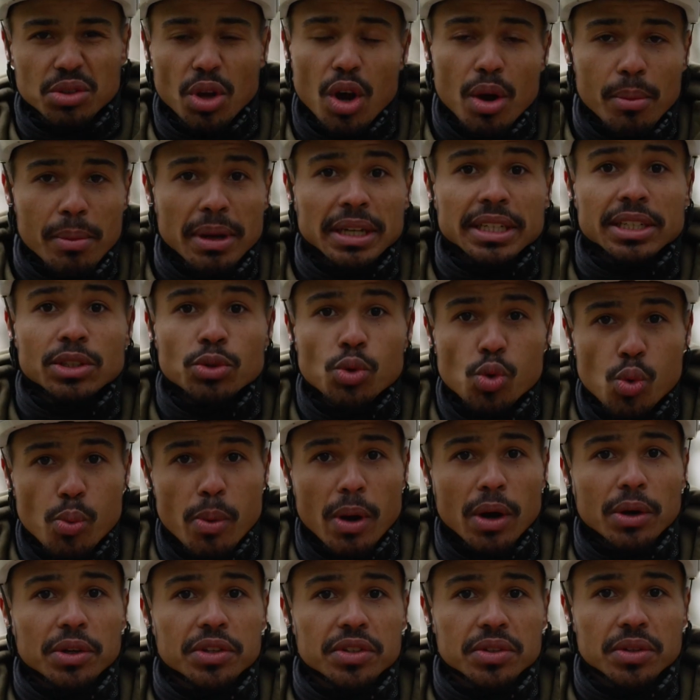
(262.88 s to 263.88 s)
doch mal den Hub
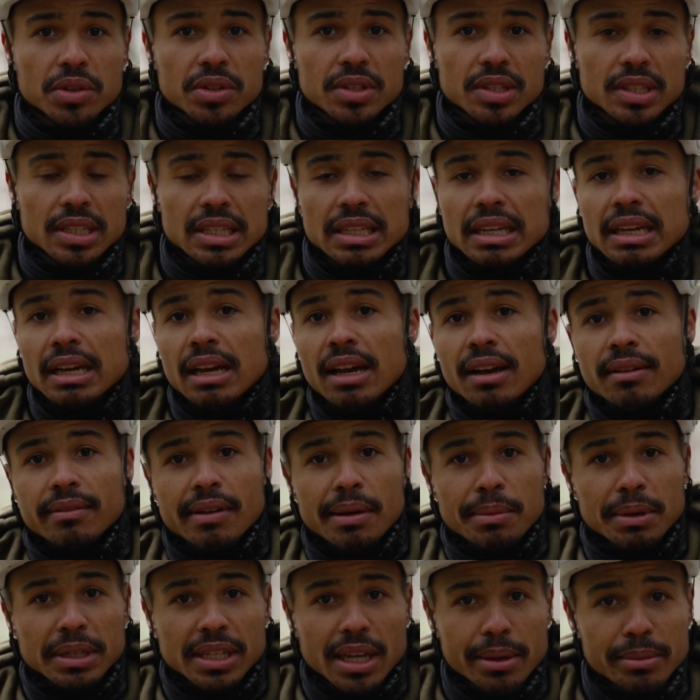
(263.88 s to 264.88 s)
ausnutzen,
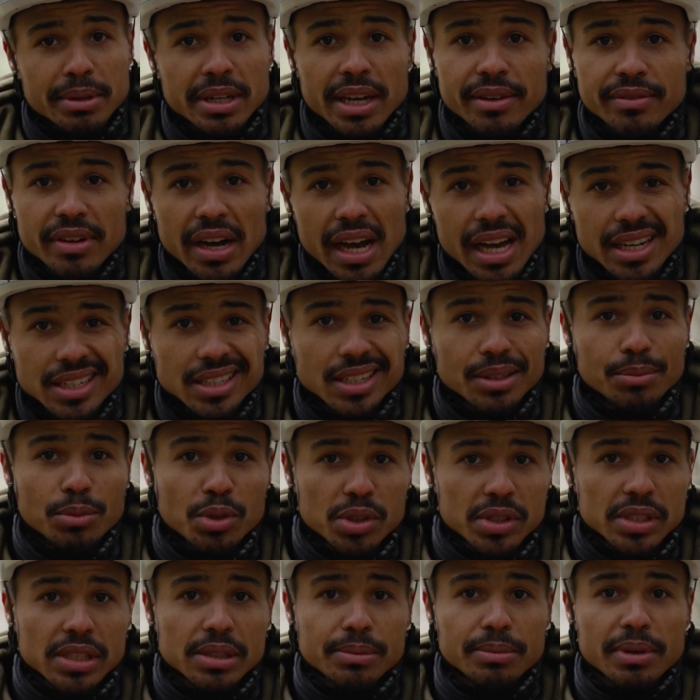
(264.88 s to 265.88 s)
weil man damit einfach andere
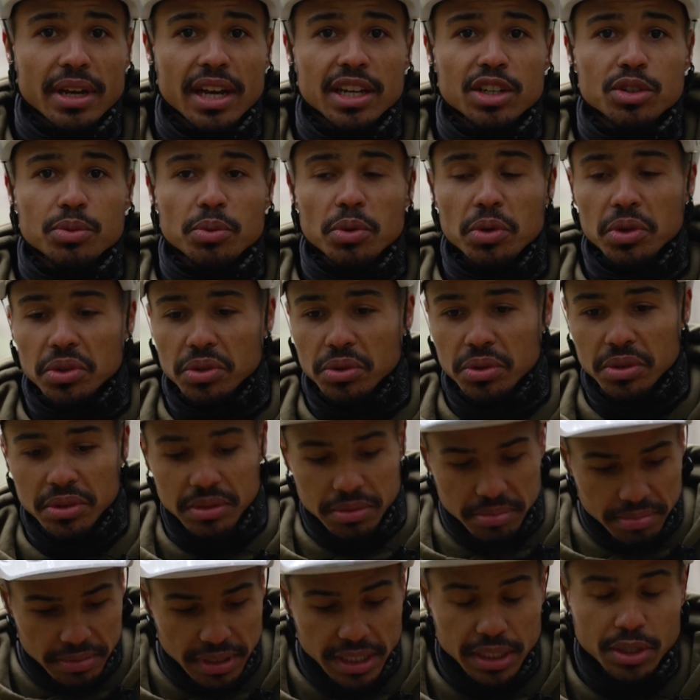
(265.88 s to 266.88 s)
Muskeln beansprucht
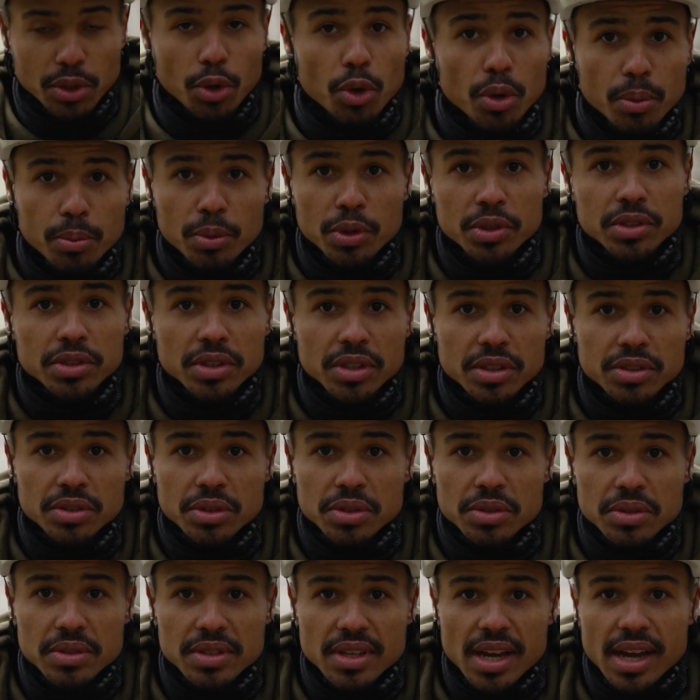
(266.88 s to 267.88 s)
und den Druckmuskeln
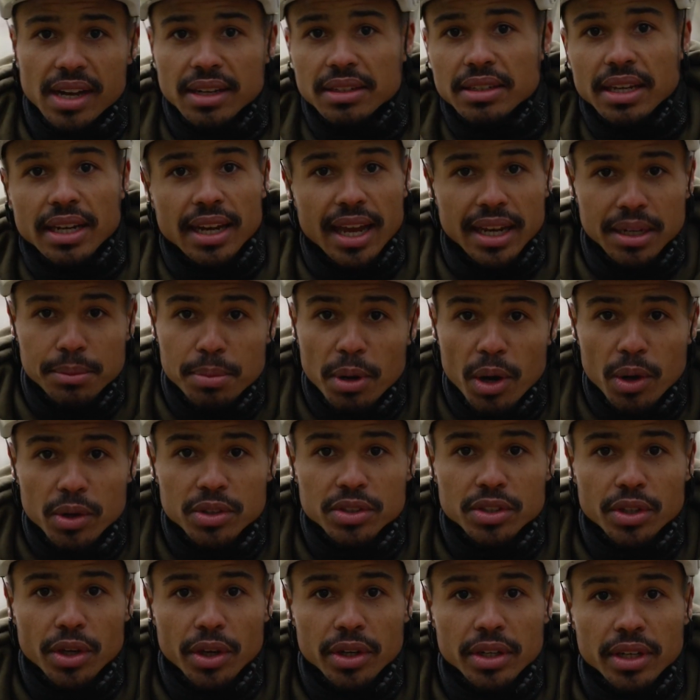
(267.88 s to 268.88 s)
sozusagen eine kleine
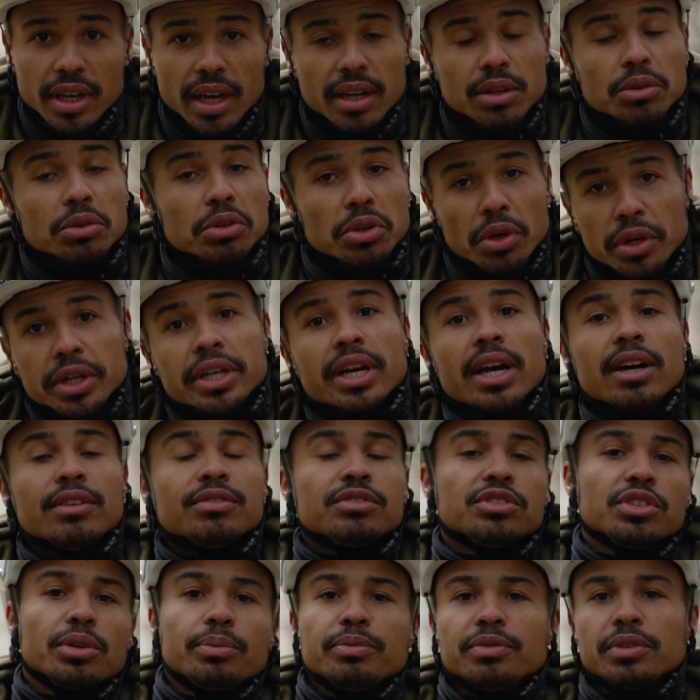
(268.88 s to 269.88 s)
Pause gönnen kann und neue
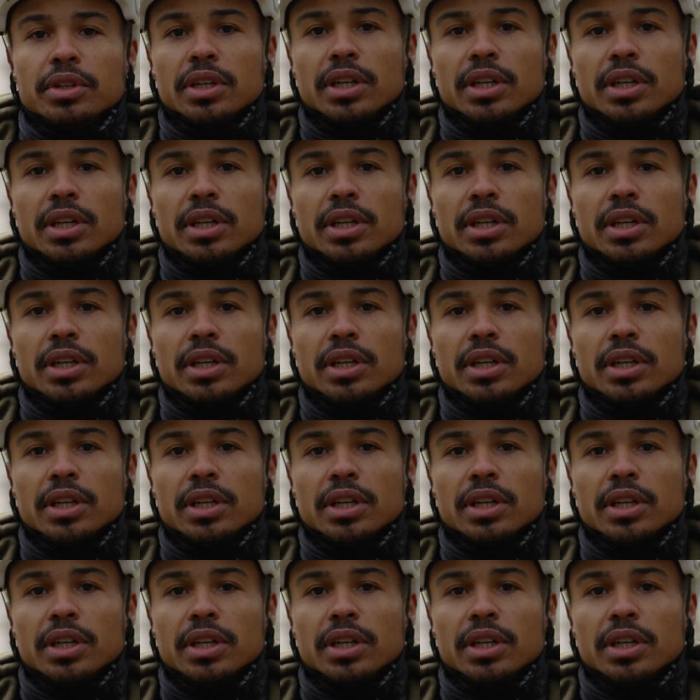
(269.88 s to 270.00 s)
Kraft schöpfen